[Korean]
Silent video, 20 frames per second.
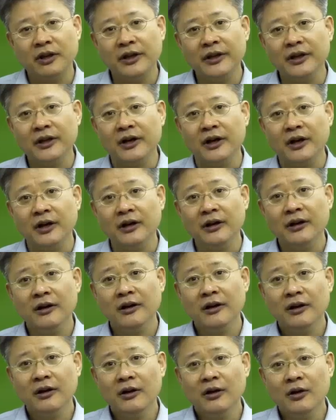하니까
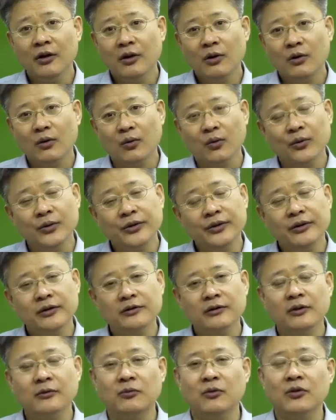
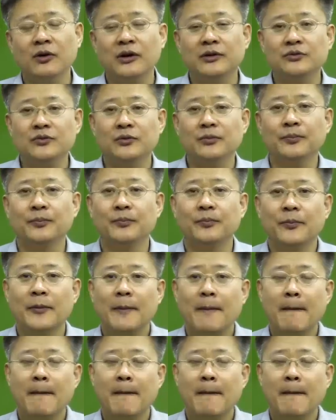오히려 더 뭔가 좀